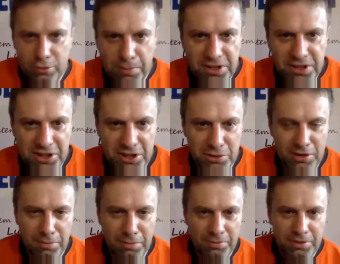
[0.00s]
150
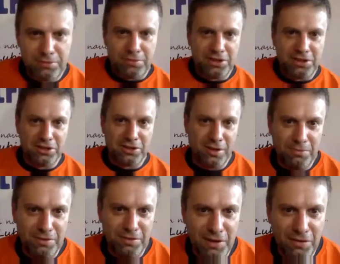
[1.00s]
innych pomysłów, które ciężko
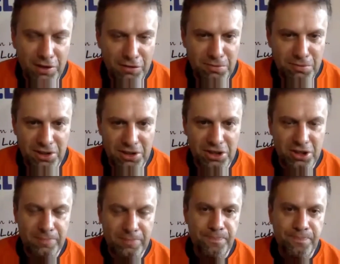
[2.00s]
nam w tej chwili
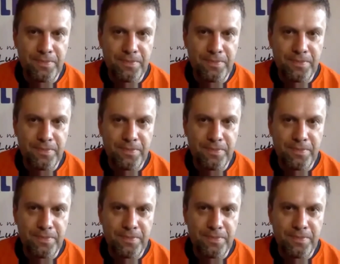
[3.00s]
wymienić.